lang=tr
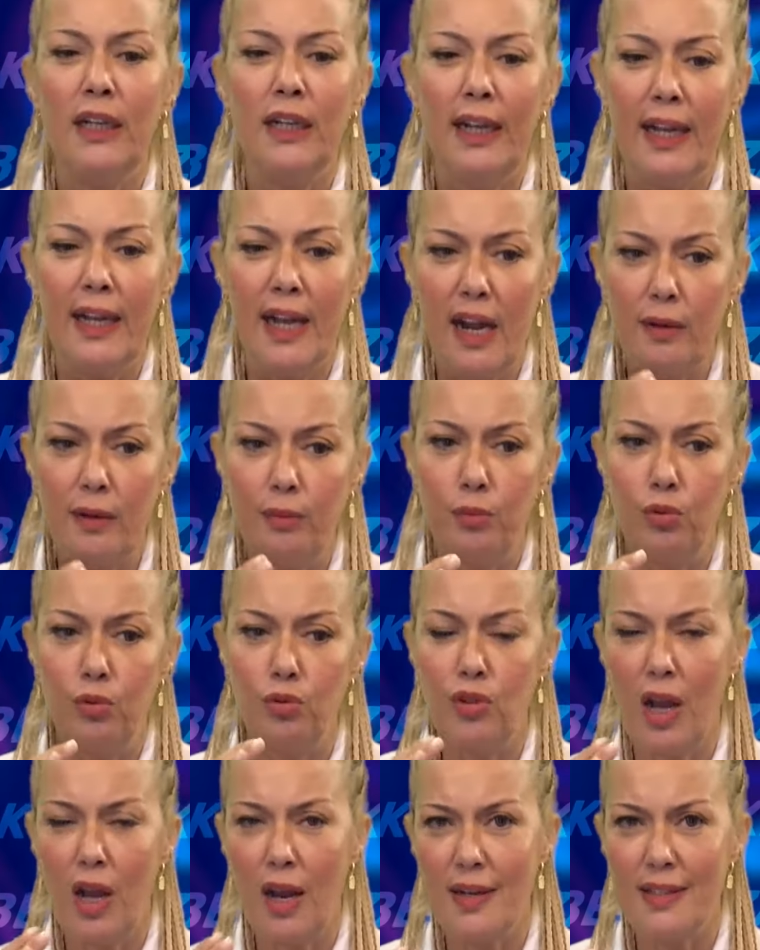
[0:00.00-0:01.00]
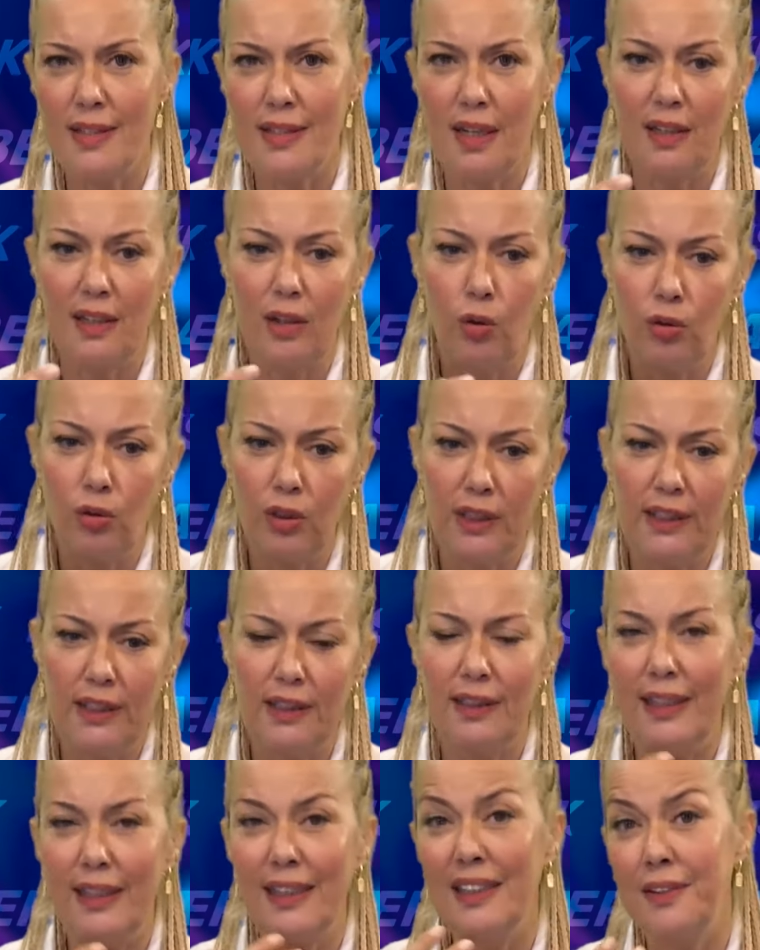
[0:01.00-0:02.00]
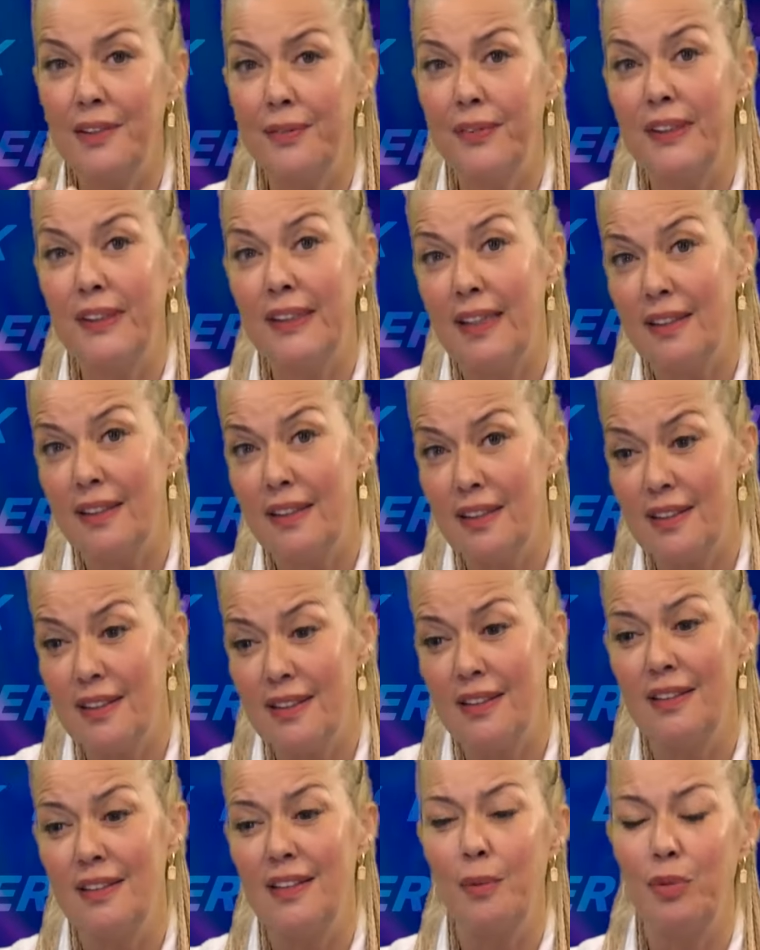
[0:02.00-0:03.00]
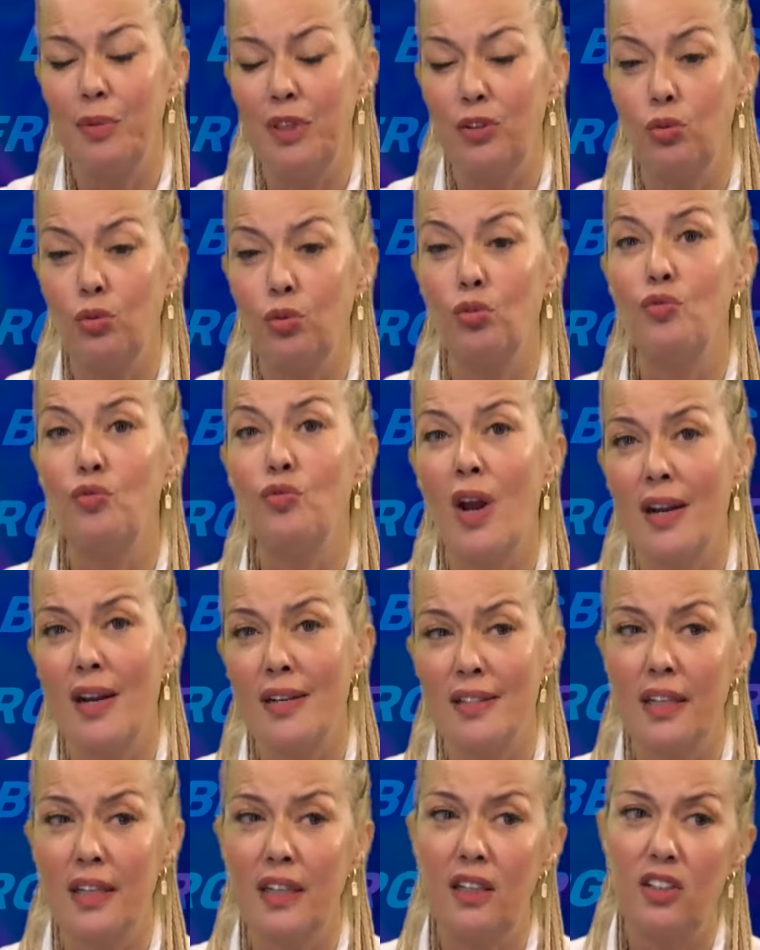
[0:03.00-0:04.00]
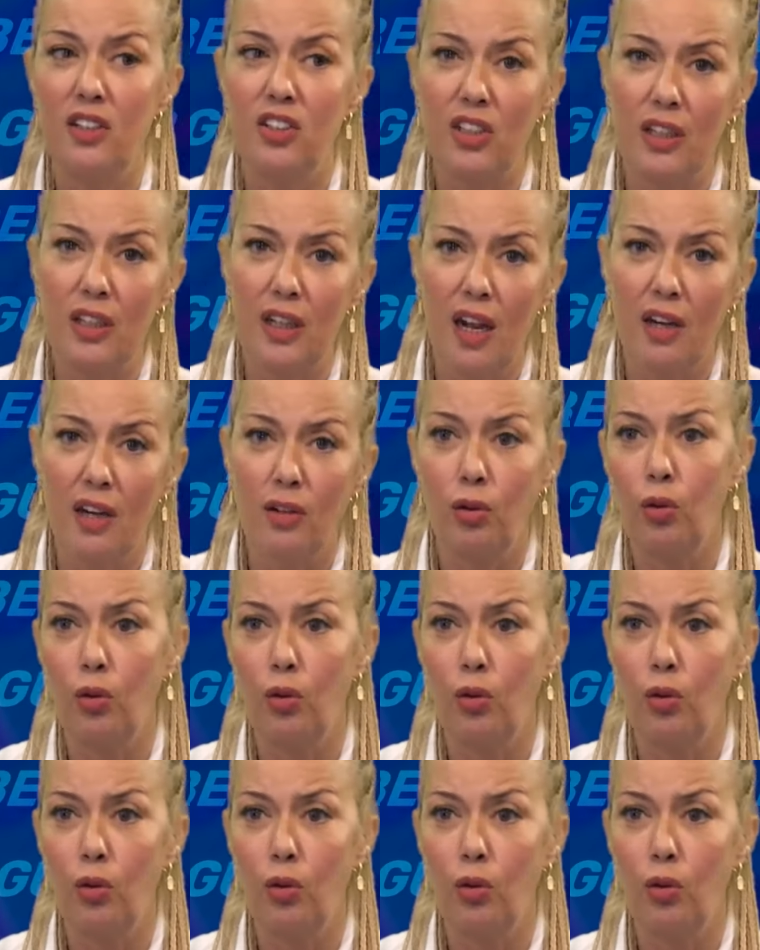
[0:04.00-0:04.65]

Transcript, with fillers: Eğer bu tarz hani olayın negatifitesinde bir durum varsa ilişkiler,